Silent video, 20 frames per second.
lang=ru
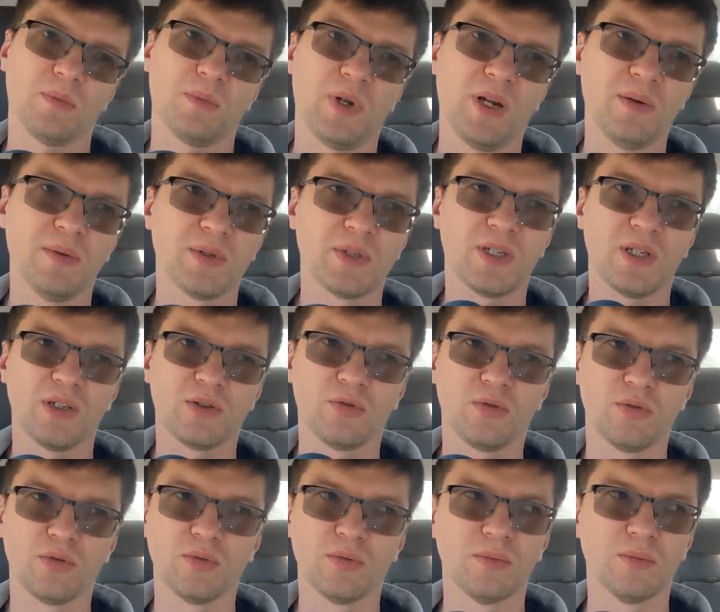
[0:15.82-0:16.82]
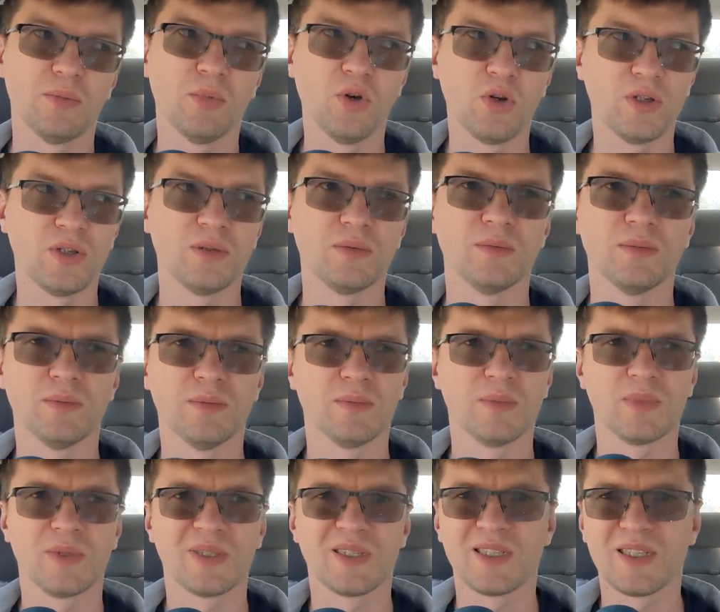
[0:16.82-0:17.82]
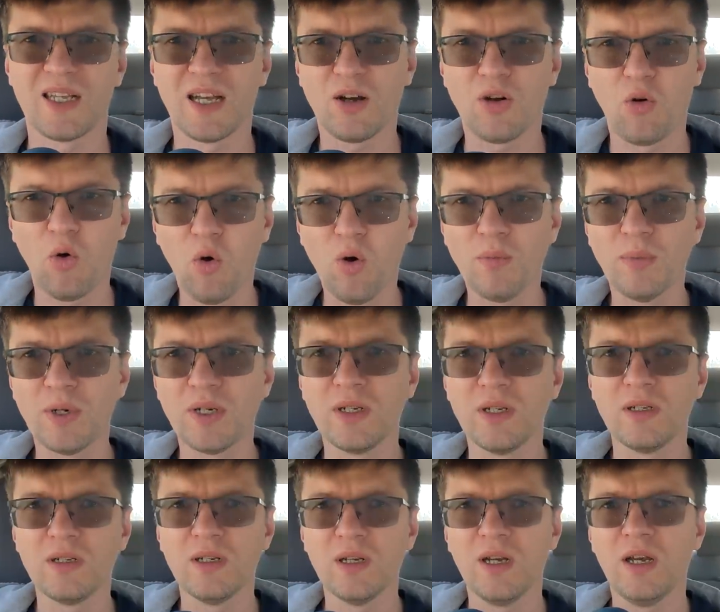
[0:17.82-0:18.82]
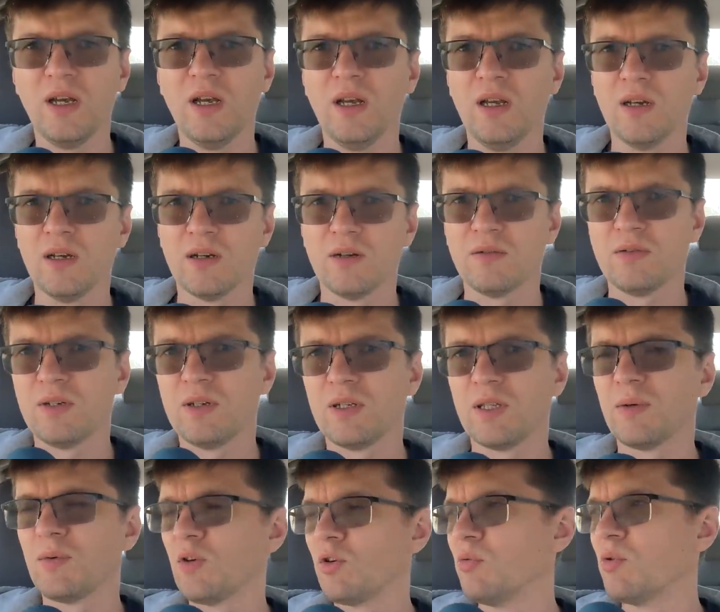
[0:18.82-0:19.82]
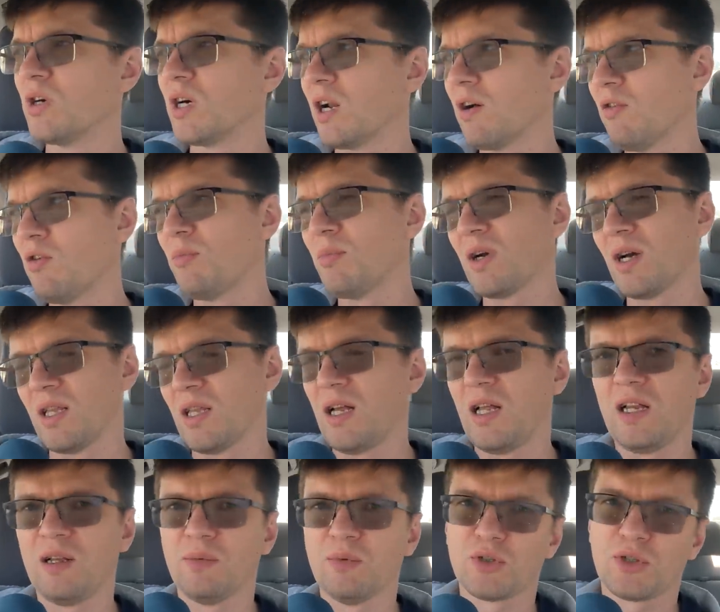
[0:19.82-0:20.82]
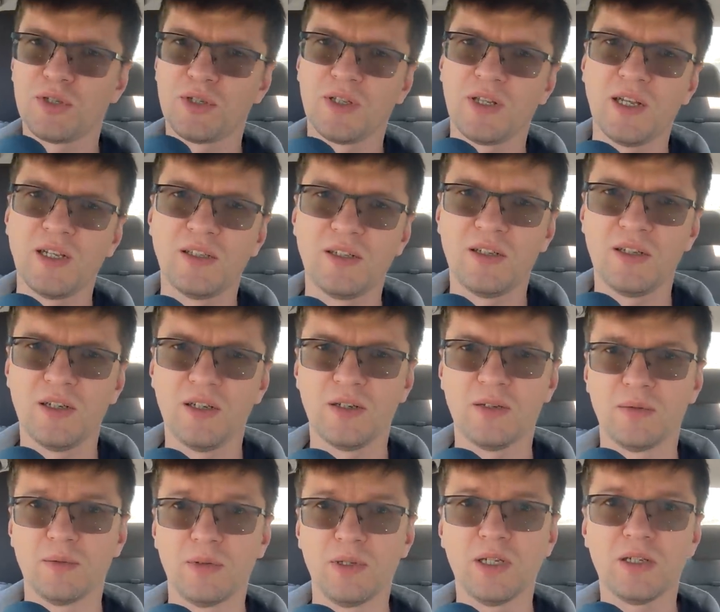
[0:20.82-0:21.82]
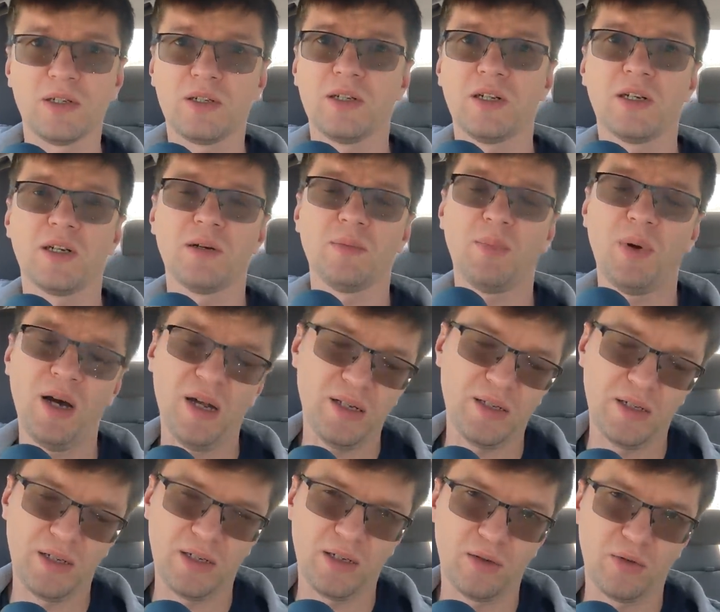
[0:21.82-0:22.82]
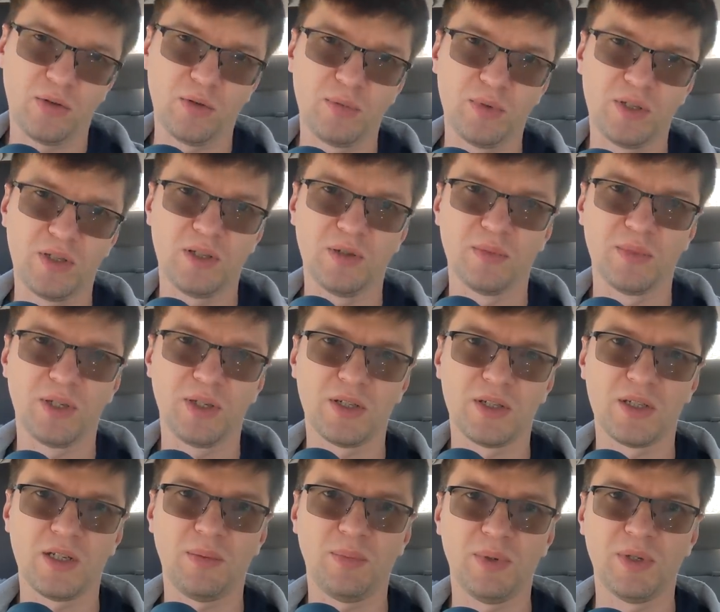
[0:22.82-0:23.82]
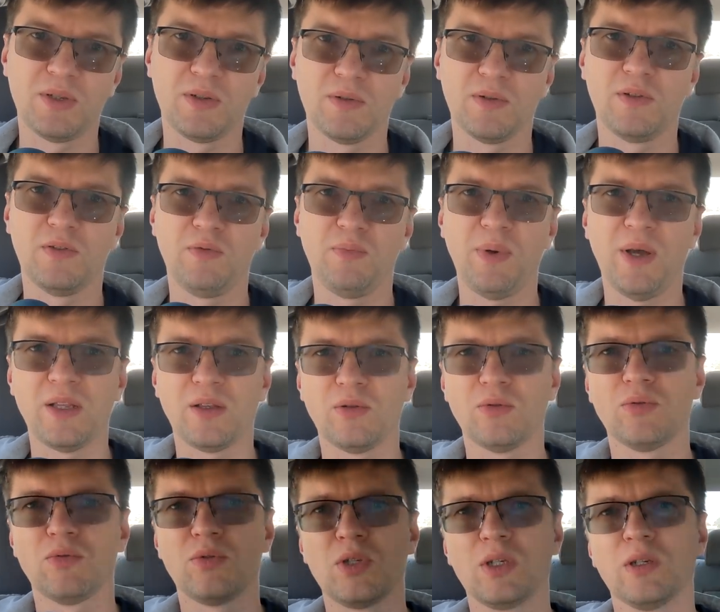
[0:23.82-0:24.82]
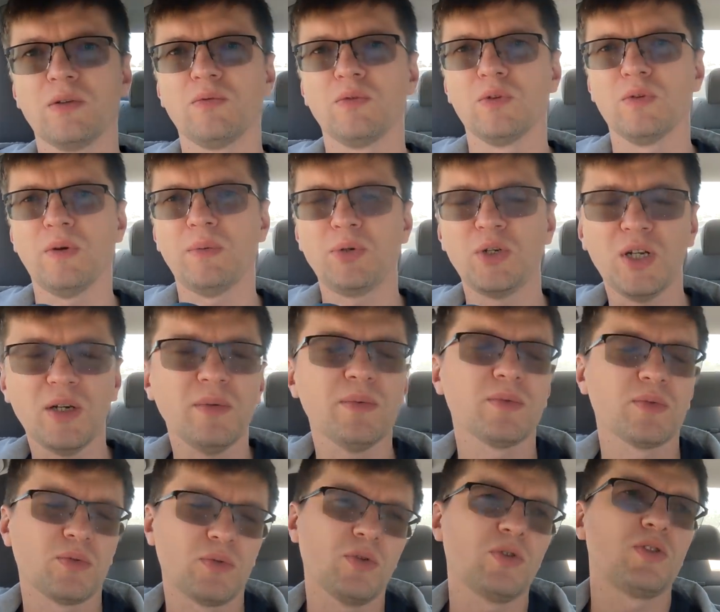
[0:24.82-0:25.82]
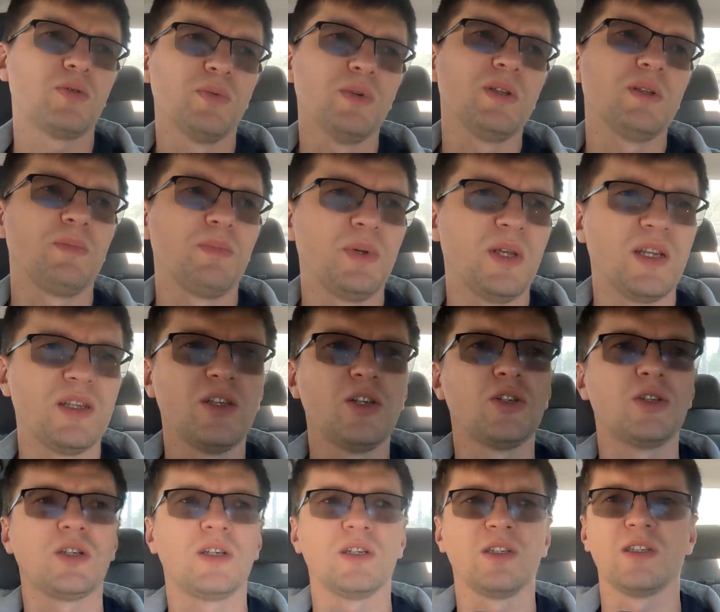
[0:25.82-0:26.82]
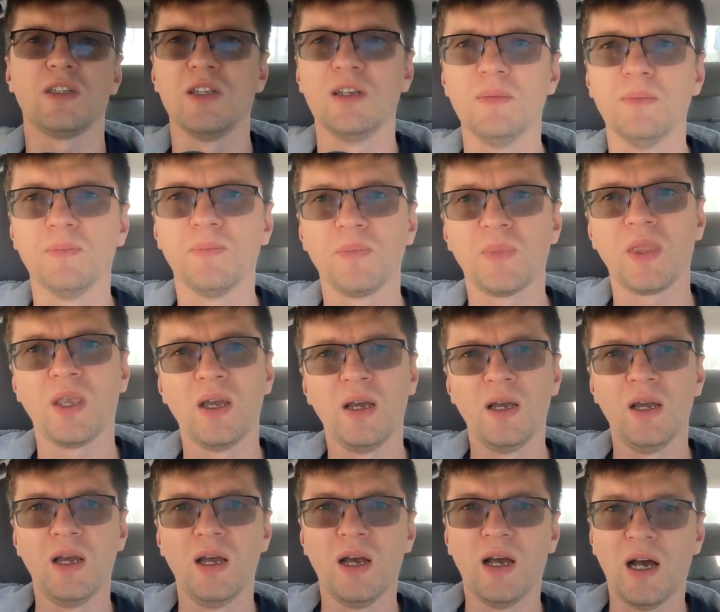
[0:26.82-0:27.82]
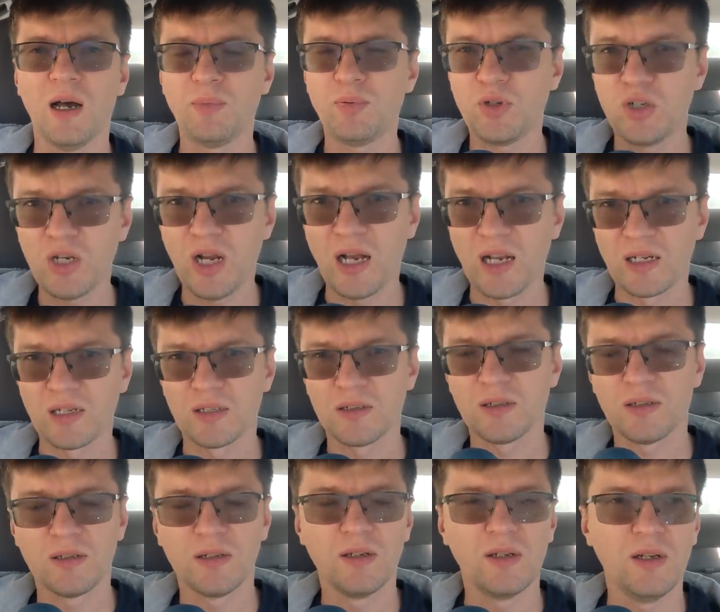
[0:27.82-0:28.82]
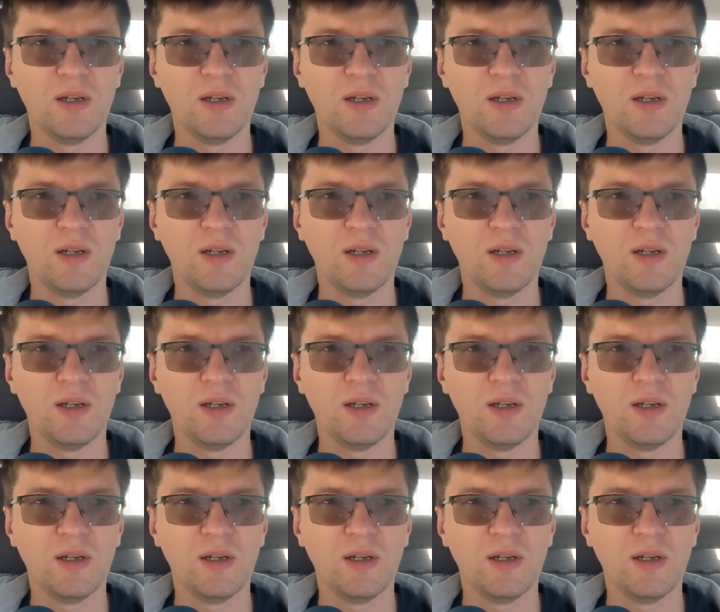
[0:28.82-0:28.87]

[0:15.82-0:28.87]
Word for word: Прямо скажу, он мой знакомый. Вы на моем игровом канале можете найти несколько партий, которые мы с ним даже записывали в пятую циву. И вообще, то есть мы периодически с ним общались.